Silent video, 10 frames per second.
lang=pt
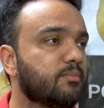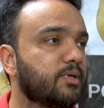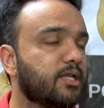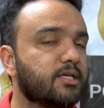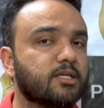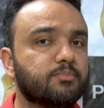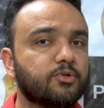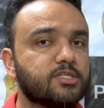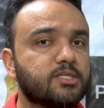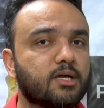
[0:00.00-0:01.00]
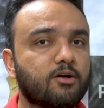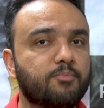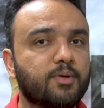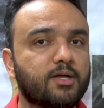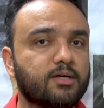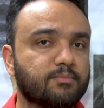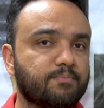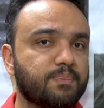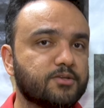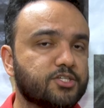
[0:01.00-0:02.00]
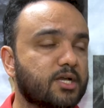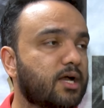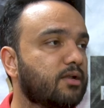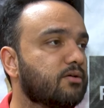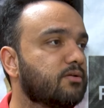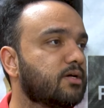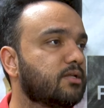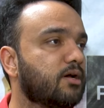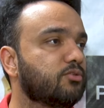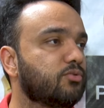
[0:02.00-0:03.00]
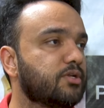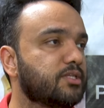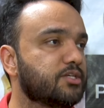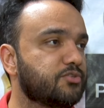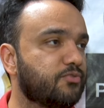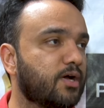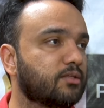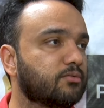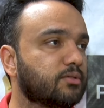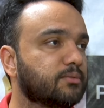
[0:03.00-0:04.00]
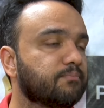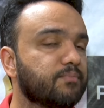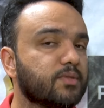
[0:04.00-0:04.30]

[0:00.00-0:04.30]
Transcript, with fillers: pela equipe policial para chegar na, na, na, autoria deste fato. Né?